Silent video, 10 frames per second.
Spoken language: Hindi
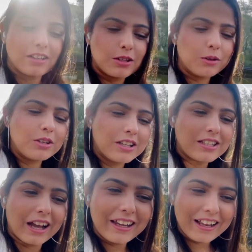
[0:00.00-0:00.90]
सो
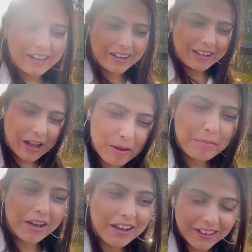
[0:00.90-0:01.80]
साहिल आ रहा है यहाँ
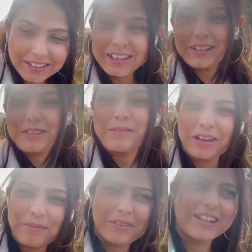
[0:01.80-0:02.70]
पे नैदरलैंड
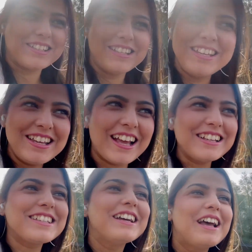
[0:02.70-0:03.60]
मेरे पास
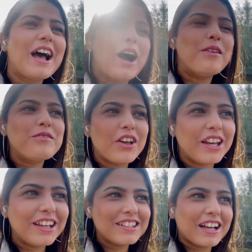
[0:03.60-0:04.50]
यस आई एम
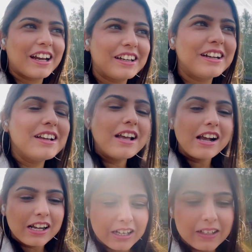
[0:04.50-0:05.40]
वेरी एक्साइटेड
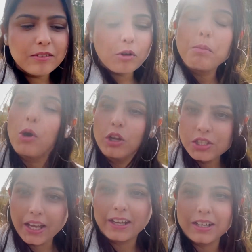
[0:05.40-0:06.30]
कल वो पहुँच
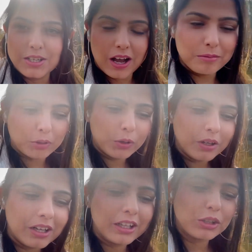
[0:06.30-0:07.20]
जाएगा शाम को
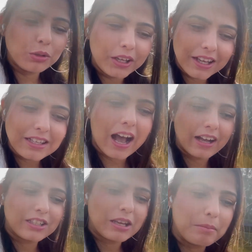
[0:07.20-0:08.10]
तो यस
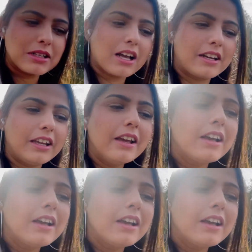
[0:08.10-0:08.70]
आज से मैं सारी